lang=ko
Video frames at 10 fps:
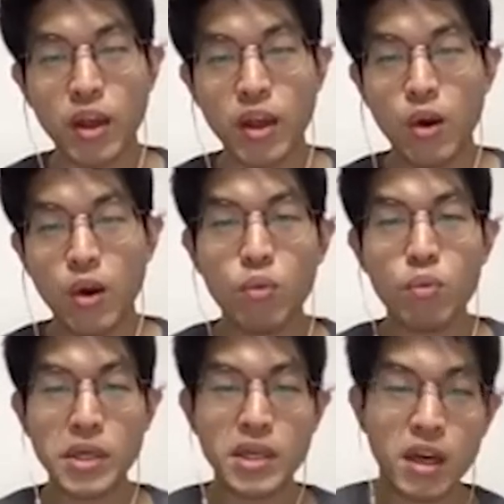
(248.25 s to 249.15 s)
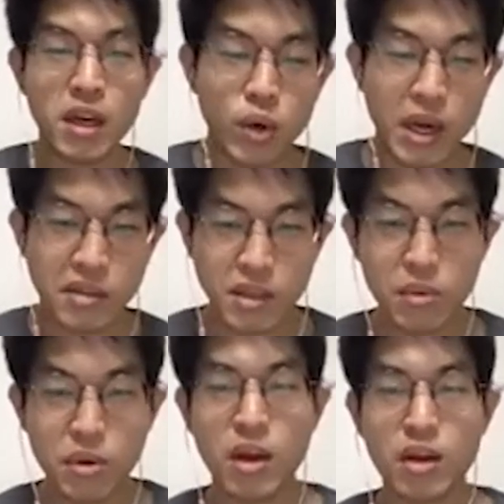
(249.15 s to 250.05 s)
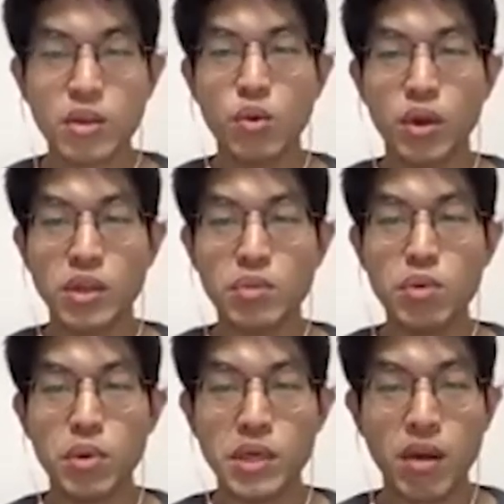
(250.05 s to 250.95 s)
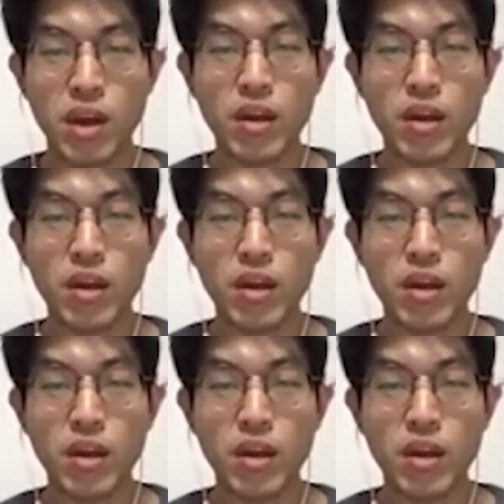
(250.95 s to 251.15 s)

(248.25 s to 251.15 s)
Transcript: 혹은 뭐 이사로까지 참여를 하시고 계시면 뭐 이사회,